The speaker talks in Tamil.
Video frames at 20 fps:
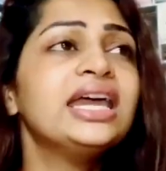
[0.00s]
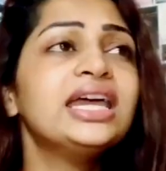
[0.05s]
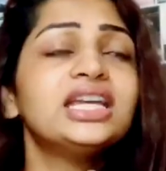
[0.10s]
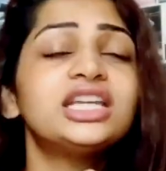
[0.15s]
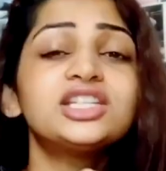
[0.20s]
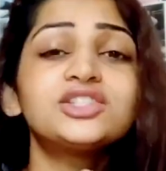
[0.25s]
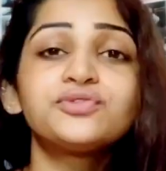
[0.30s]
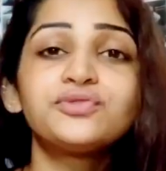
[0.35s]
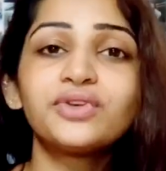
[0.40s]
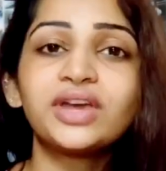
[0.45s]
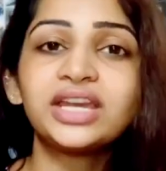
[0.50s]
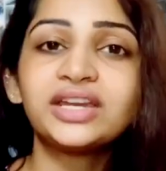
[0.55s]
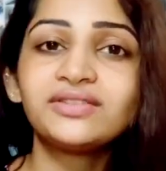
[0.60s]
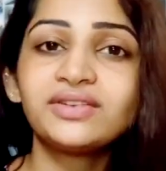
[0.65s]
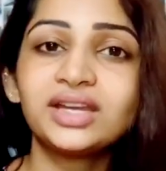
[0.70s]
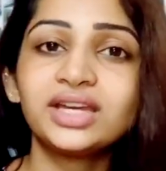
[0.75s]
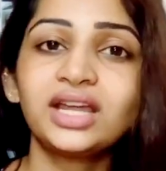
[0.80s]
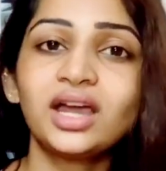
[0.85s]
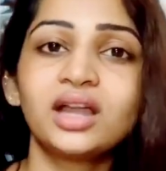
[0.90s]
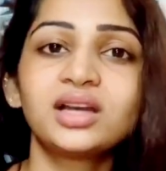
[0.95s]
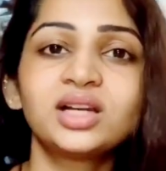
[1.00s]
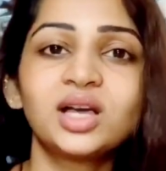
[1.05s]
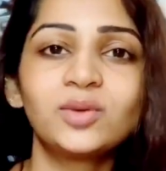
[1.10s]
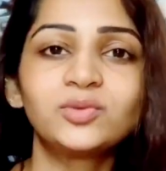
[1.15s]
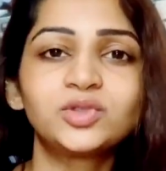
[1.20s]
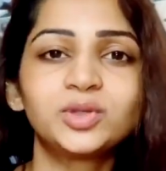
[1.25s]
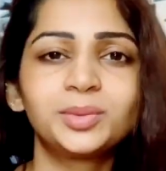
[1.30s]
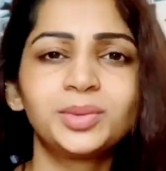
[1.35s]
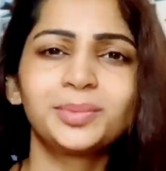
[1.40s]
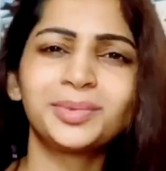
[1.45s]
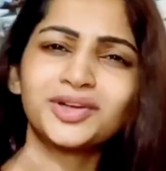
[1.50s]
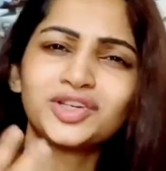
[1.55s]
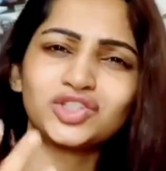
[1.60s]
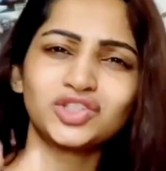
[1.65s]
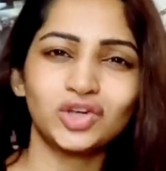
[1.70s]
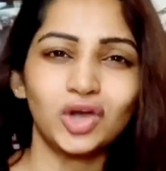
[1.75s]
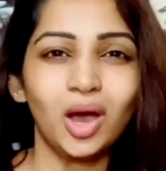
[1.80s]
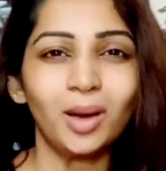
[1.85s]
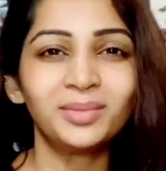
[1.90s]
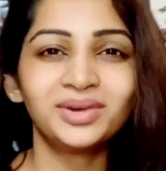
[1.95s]
இட் இஸ் வெரி வெரி அன்கம்ஃபர்டபுள் பிகாஸ்
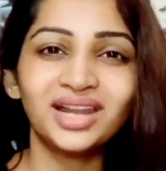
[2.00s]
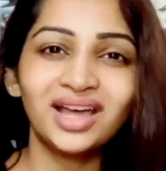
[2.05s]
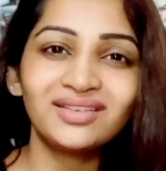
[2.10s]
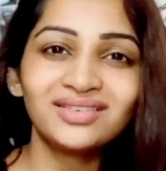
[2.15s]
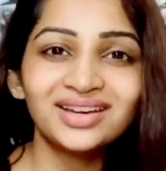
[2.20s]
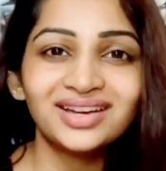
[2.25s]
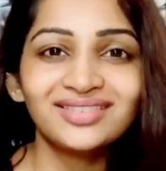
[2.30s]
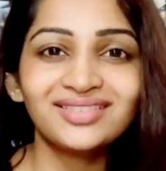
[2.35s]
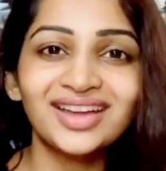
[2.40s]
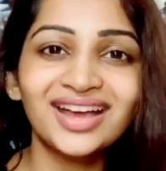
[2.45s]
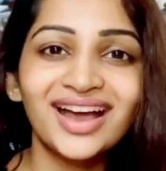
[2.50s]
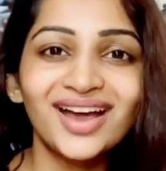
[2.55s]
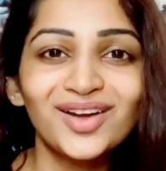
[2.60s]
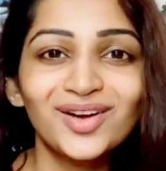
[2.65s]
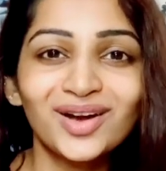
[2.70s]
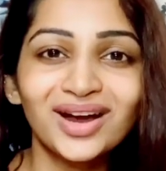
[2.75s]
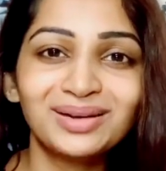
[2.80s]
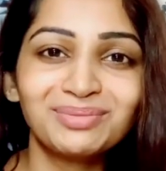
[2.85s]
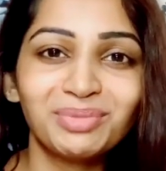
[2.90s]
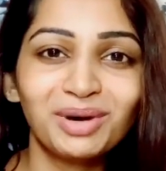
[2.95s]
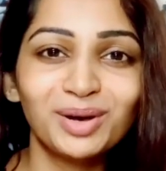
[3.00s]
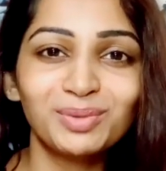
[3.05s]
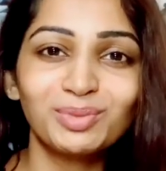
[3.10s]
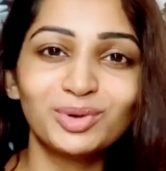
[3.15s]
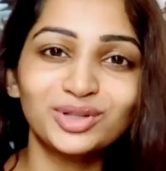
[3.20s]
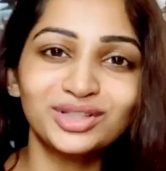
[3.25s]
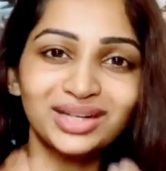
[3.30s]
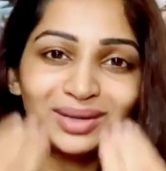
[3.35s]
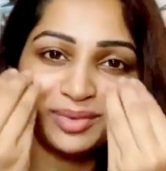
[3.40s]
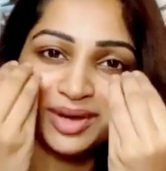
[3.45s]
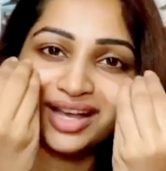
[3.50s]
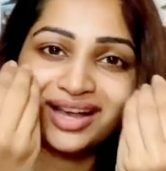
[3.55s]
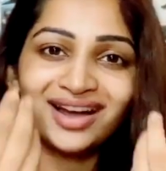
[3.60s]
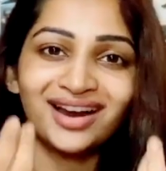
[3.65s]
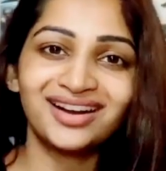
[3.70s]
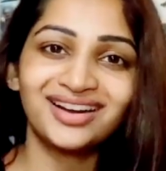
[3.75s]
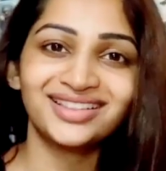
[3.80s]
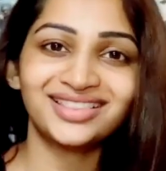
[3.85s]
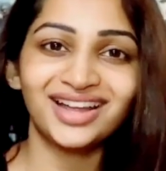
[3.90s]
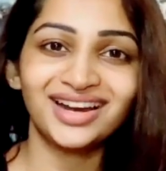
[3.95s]
நார்மலாகவே வெங்காயம் கட் பண்ணும்போது நமக்கு
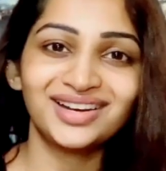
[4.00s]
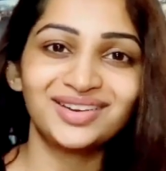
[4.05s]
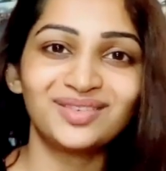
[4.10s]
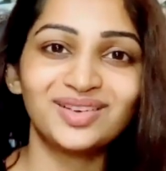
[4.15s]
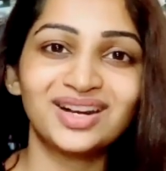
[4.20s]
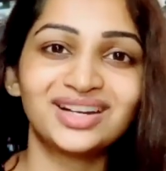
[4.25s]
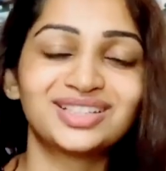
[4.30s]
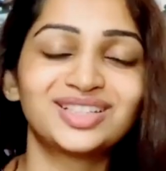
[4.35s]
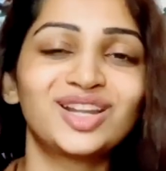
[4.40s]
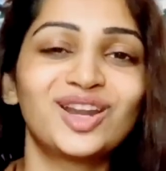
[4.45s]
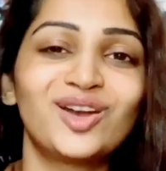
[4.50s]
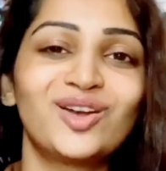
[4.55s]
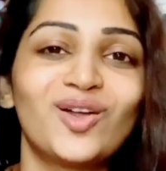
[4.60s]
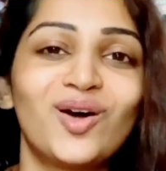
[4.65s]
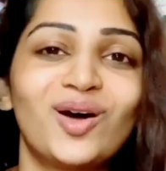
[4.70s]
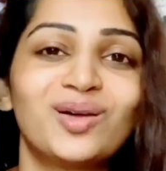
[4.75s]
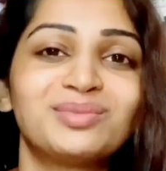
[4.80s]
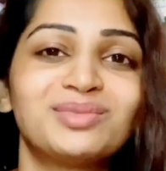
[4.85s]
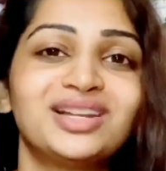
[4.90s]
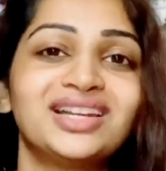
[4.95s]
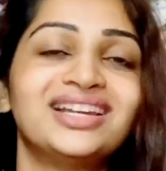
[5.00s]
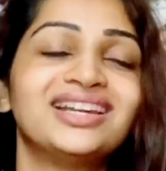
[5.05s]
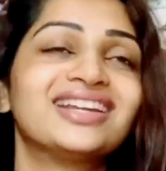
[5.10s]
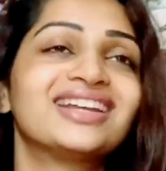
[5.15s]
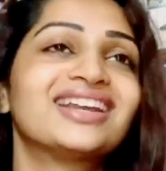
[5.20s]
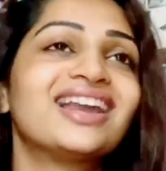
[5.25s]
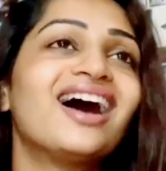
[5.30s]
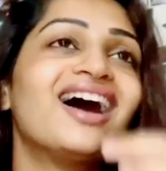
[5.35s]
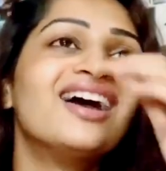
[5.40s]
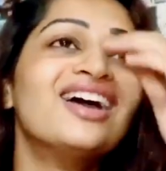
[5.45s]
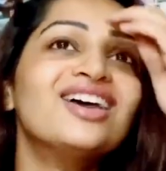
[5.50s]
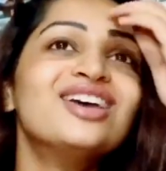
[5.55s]
கண்ணில் தண்ணி வர்றதுலாம் நார்மல் இல்லைங்களா